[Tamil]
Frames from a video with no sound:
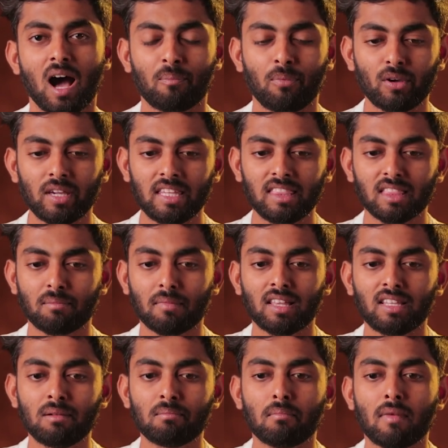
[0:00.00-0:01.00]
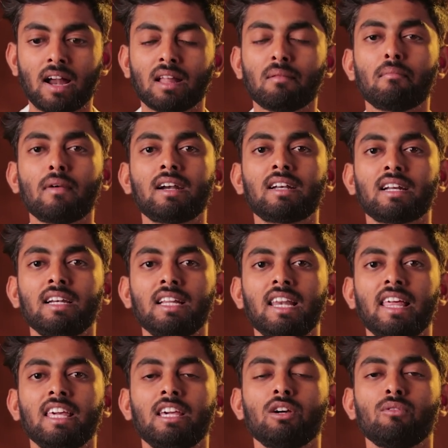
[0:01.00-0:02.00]
அப்போ இந்த மாதிரி மனமற்ற
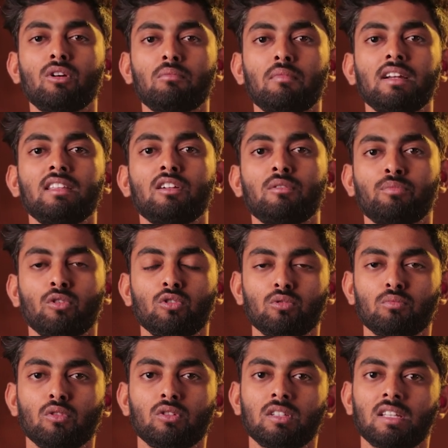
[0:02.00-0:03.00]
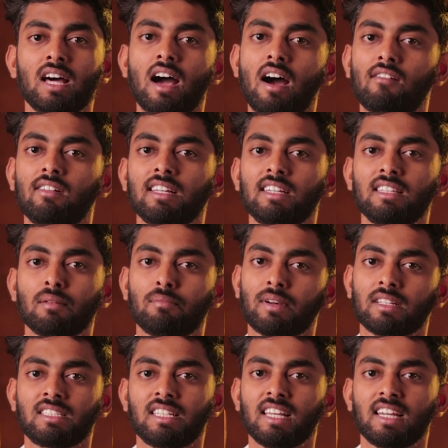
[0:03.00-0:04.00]
நிலைக்கு ஒரு மனிதன் போகும்போது தான் அவனுக்கு இந்த
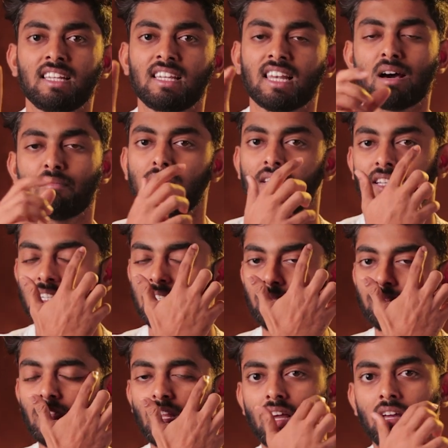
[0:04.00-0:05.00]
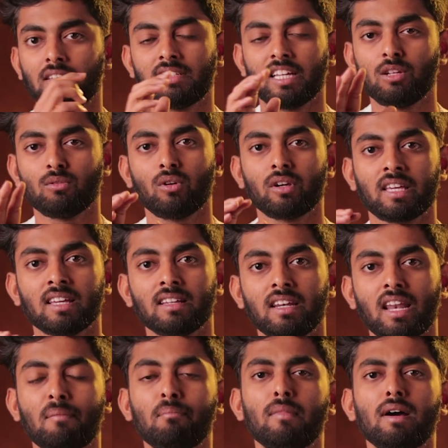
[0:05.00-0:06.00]
பிரச்சனைகள் இல்லாமல் இருக்குது சரி ஓகே
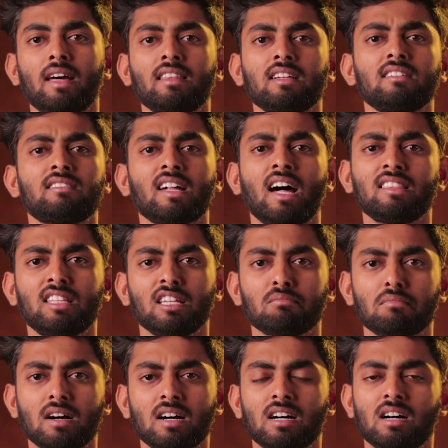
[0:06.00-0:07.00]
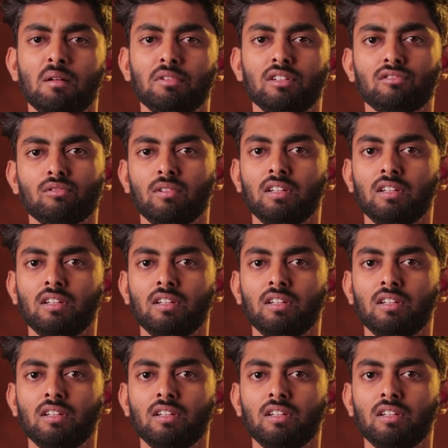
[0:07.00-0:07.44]
நம்ம அதுக்கு சாத்தியமா அப்படின்னு